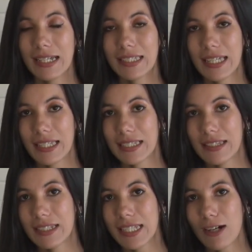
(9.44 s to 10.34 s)
que
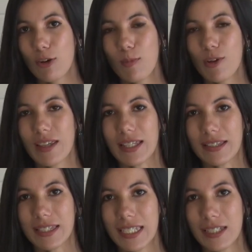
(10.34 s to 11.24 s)
tendría como
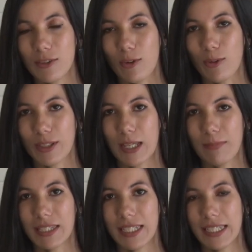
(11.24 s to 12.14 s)
destino
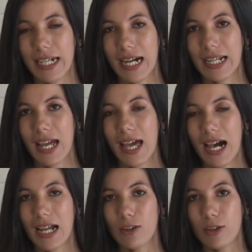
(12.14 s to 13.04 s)
justamente llegar
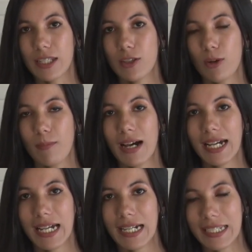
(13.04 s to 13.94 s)
a los niños
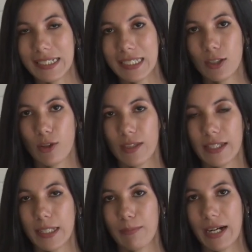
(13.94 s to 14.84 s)
más carecidos
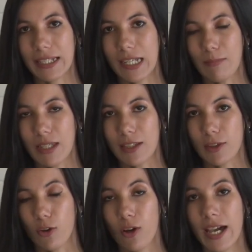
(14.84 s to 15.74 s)
del
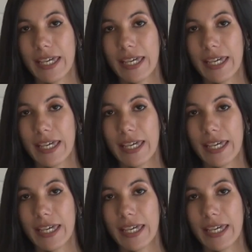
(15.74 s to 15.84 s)
departamento.